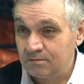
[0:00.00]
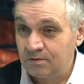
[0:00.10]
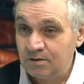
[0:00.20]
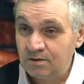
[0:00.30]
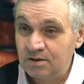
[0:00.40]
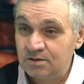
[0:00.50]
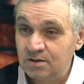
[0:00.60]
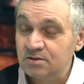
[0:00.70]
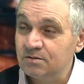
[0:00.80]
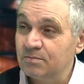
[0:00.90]
Это
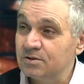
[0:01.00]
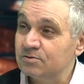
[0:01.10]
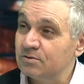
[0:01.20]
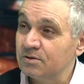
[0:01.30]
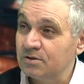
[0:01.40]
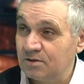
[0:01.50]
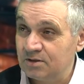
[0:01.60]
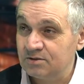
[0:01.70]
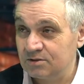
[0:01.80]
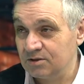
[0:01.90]
достаточно большое
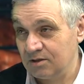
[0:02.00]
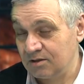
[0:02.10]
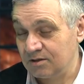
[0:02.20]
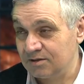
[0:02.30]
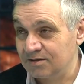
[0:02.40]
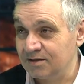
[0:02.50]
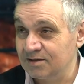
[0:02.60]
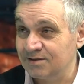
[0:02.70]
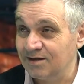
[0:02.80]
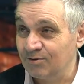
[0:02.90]
достижение, надо
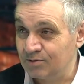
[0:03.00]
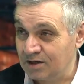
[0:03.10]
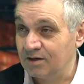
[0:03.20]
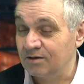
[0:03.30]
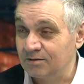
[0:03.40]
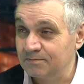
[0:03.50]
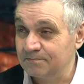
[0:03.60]
сказать, для Украины.